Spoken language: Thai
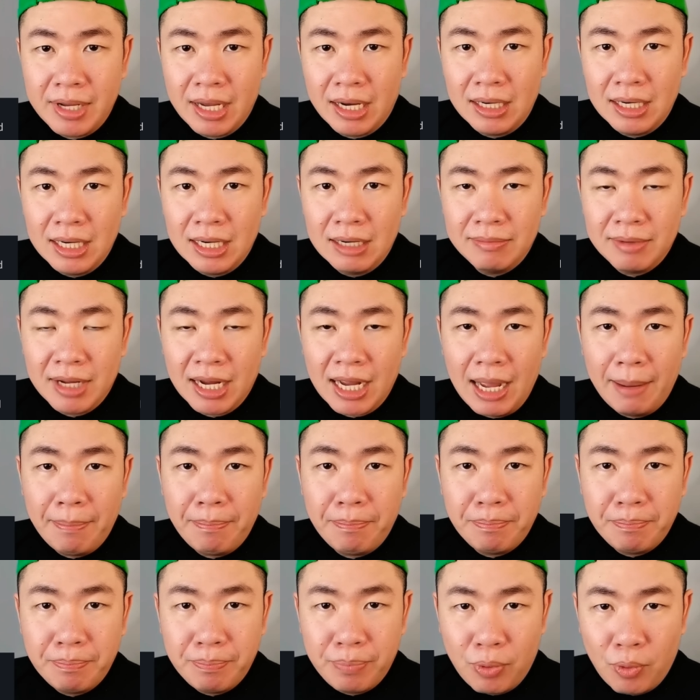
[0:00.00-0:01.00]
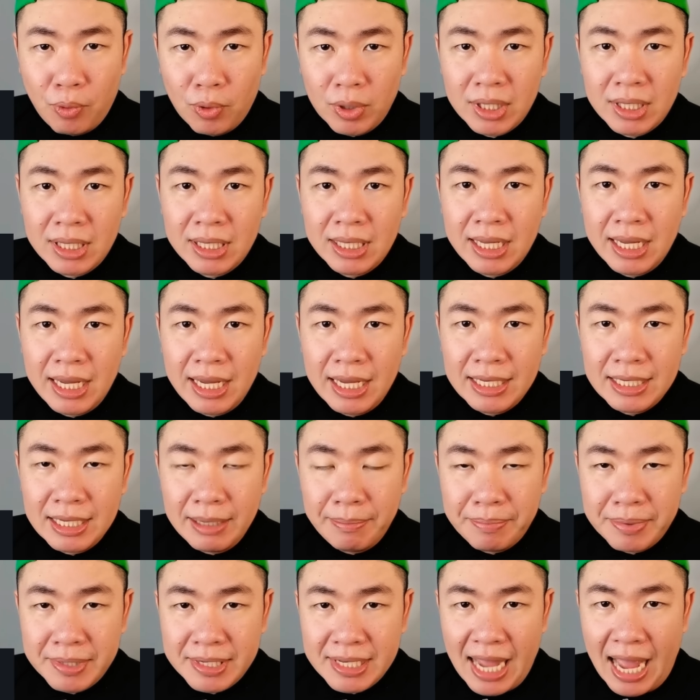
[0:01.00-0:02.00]
อย่าลืมนะครับ พุทธที่
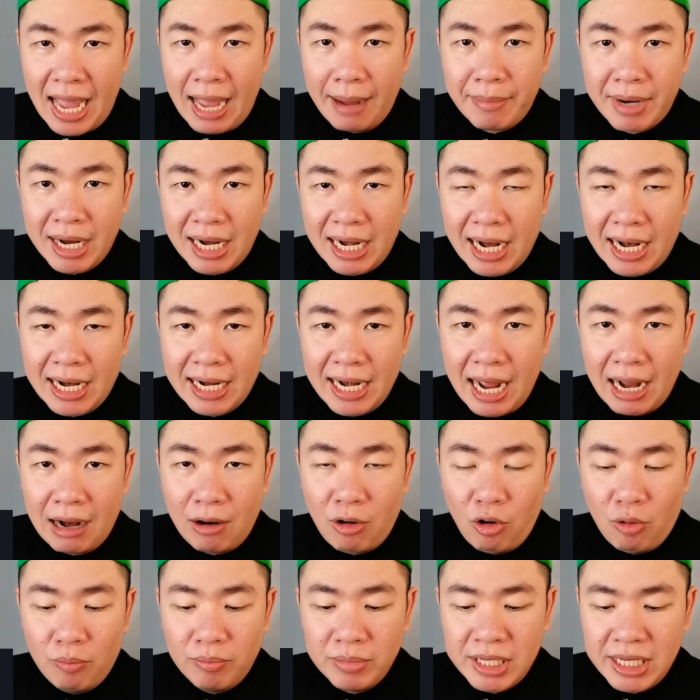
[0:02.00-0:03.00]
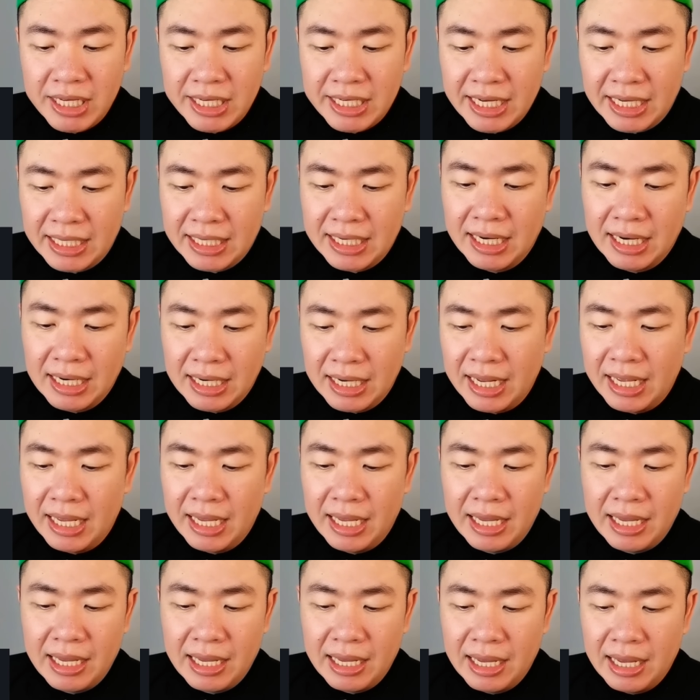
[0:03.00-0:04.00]
13 กรกฎาคมที่จะถึงนี้